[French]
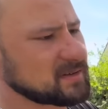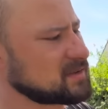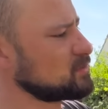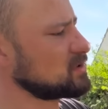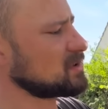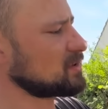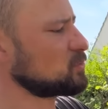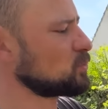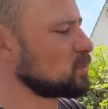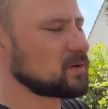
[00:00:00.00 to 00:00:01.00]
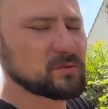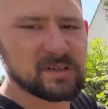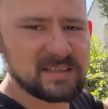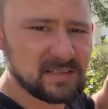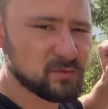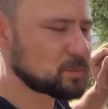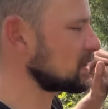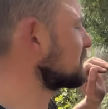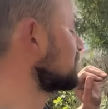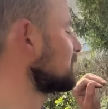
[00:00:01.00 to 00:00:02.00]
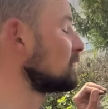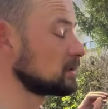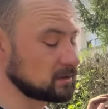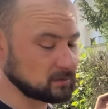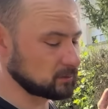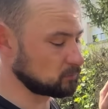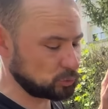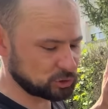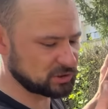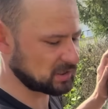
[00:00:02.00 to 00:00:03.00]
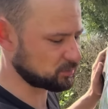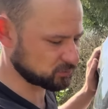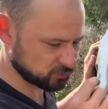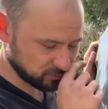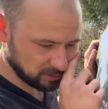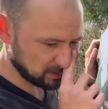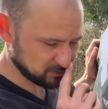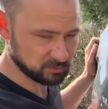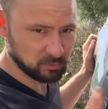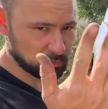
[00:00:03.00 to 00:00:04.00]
si vous tirez tout droit vous cassez vos pattes je dis ça pour ceux il y en a sûrement